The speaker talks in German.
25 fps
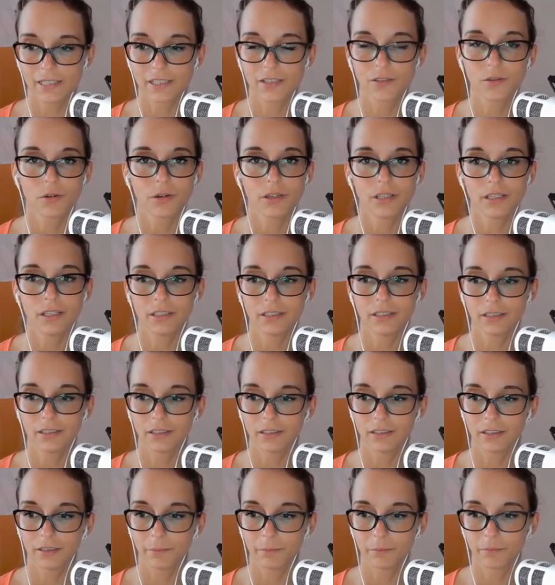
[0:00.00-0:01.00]
neue,
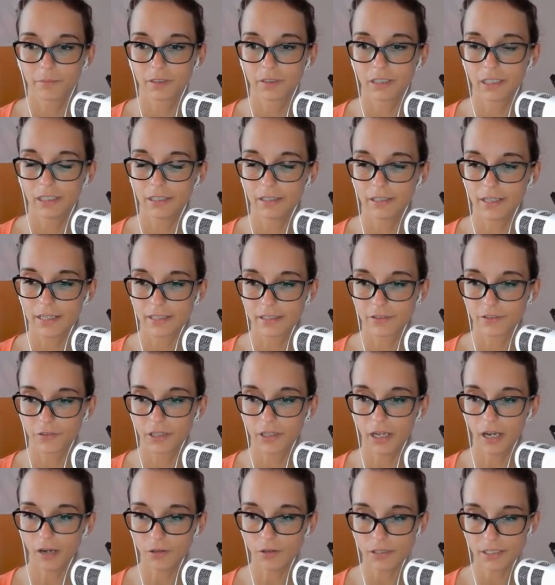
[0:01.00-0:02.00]
ähm, in das
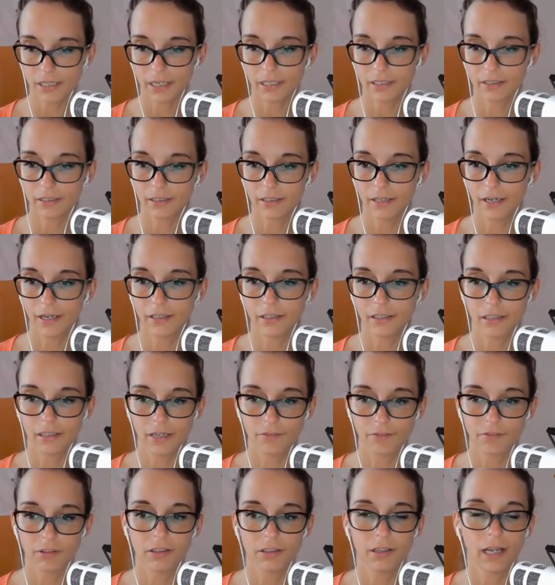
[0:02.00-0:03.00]
neue
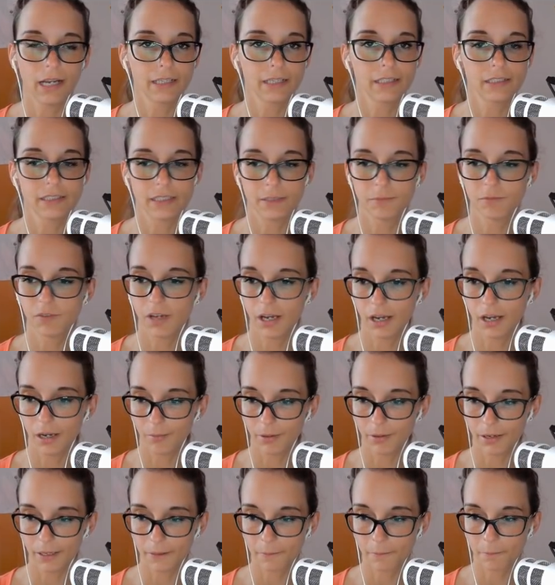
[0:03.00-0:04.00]
Ausreitgelände-Level, an dem wir
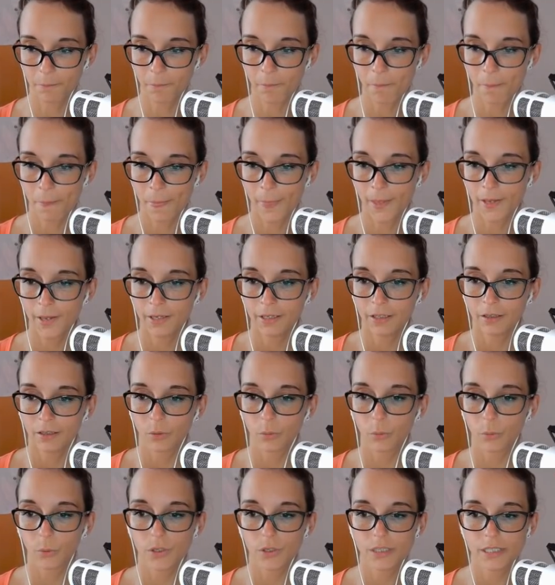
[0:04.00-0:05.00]
arbeiten.
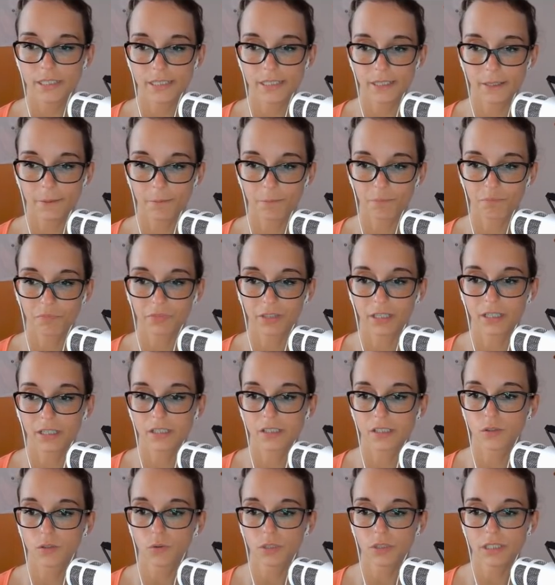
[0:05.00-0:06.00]
Und ähm,
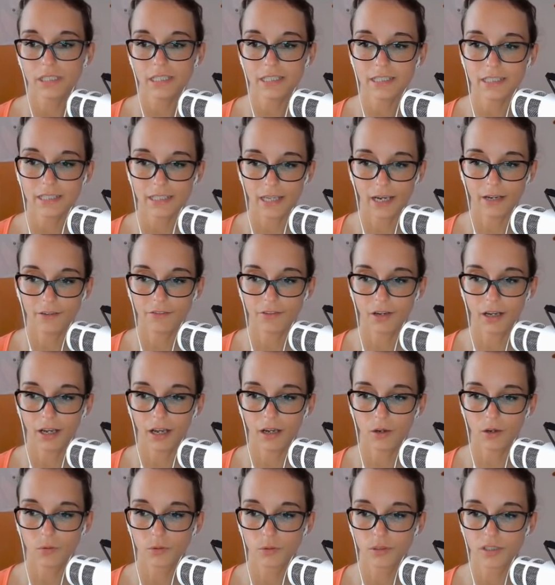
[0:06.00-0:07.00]
so sieht es einfach
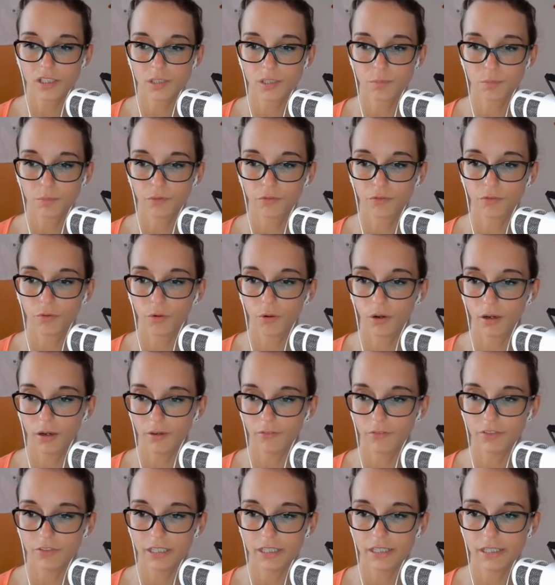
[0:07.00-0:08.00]
aus,
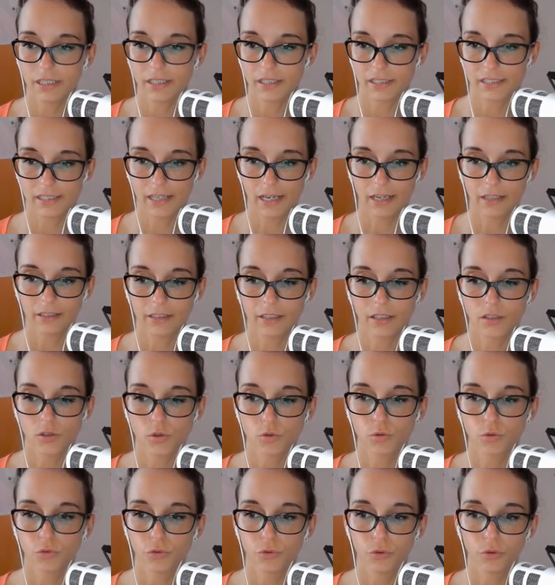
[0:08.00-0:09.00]
bevor wir Sachen
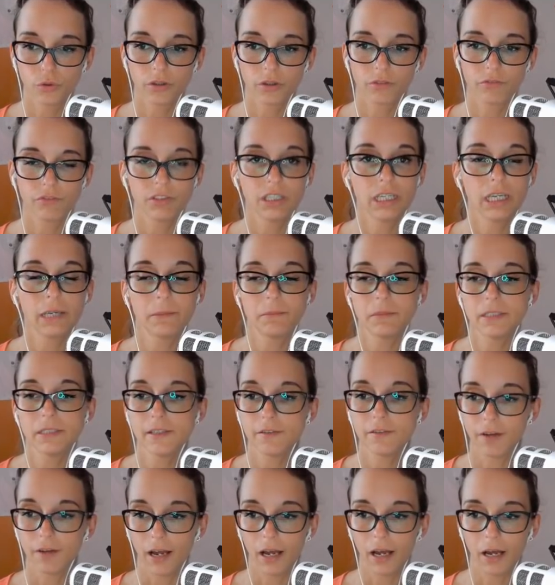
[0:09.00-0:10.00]
hinzufügen, wie eben
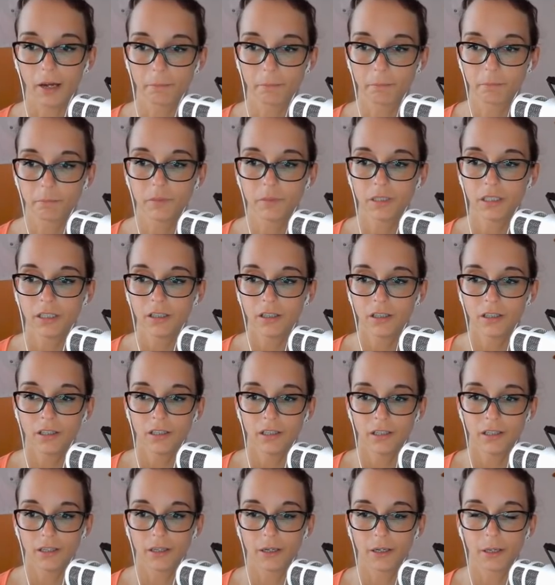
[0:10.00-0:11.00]
die Farben,
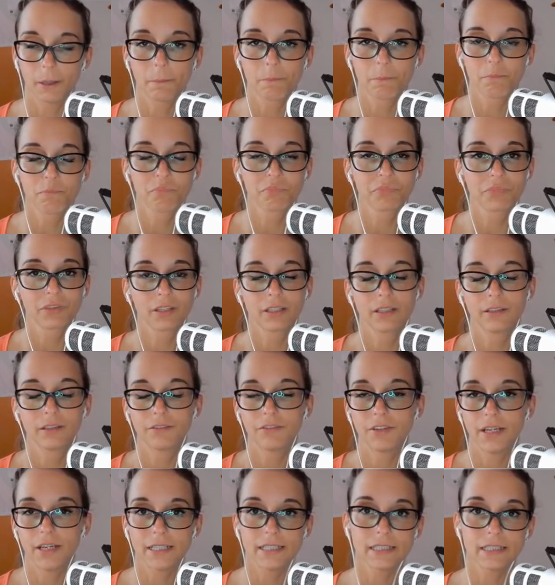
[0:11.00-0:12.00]
ähm,
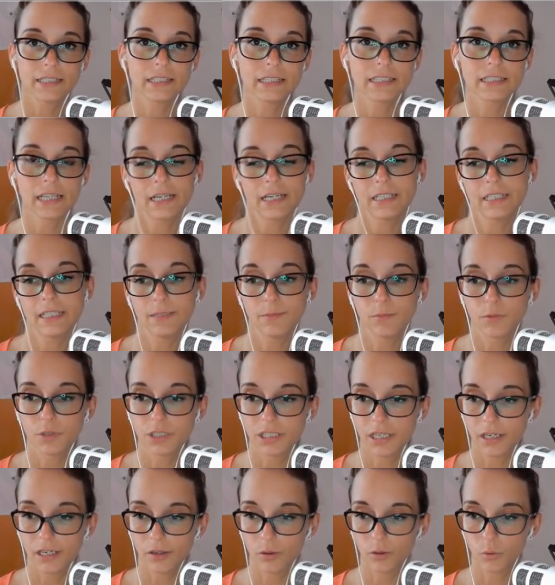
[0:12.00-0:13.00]
fertige
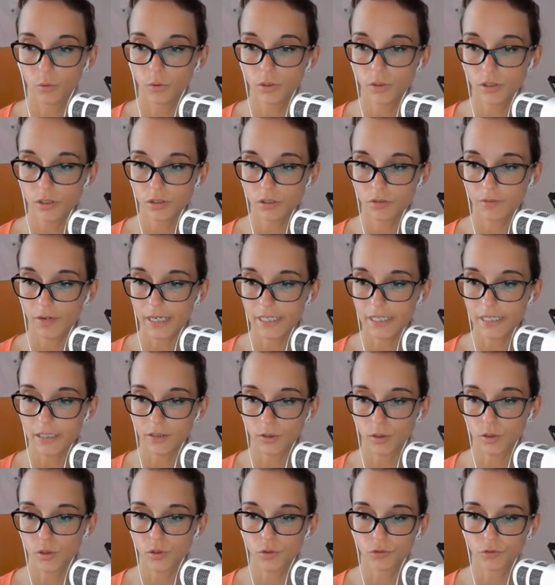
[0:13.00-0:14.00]
3D-Modelle und so
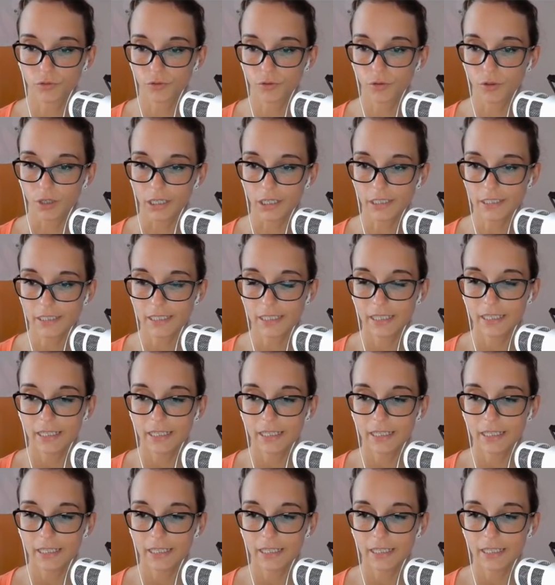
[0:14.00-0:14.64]
weiter und so fort.